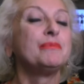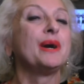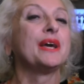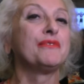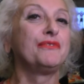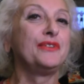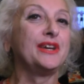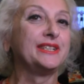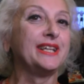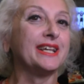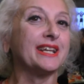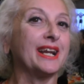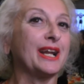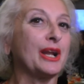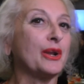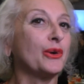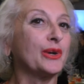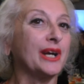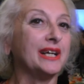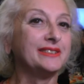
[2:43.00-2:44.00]
e vedere
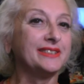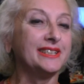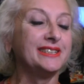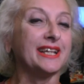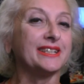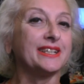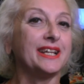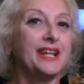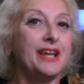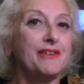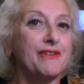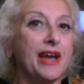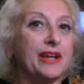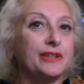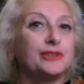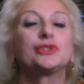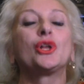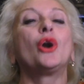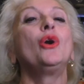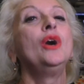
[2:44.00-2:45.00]
la locandina
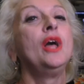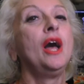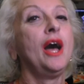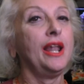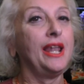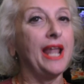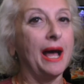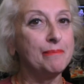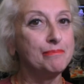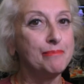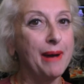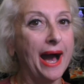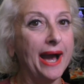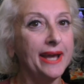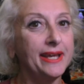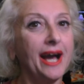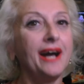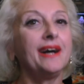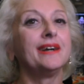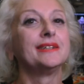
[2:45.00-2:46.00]
dell'evento, la,
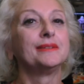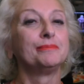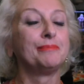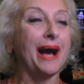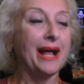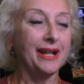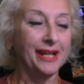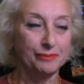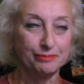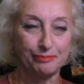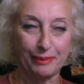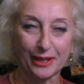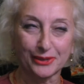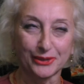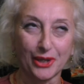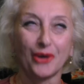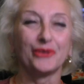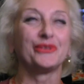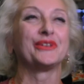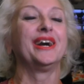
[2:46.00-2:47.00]
baia, ba,
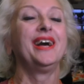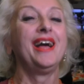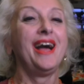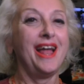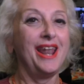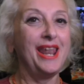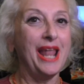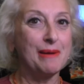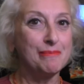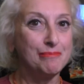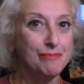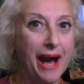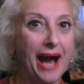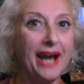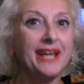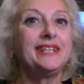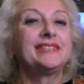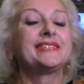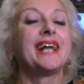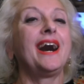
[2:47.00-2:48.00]
pardon, la
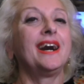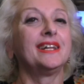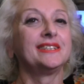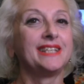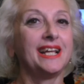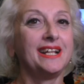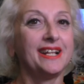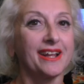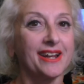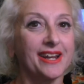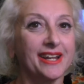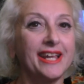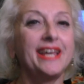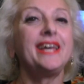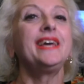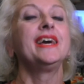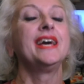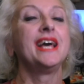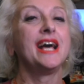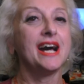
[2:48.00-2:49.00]
baita del
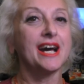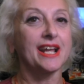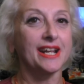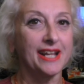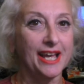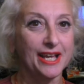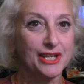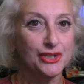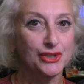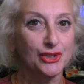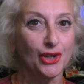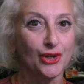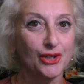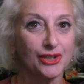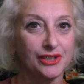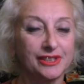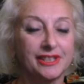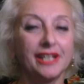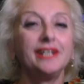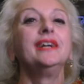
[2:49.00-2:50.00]
Re
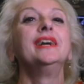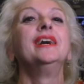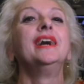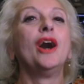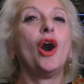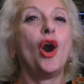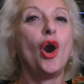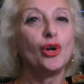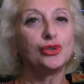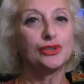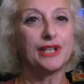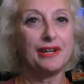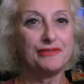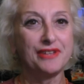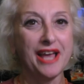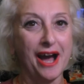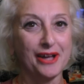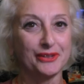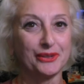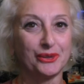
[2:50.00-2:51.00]
Resort
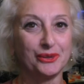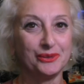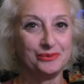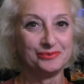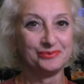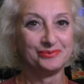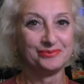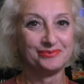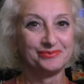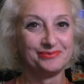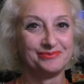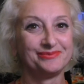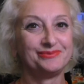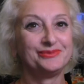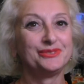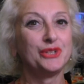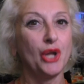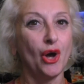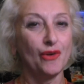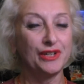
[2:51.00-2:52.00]
Ottaviano,
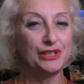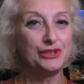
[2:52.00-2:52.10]
9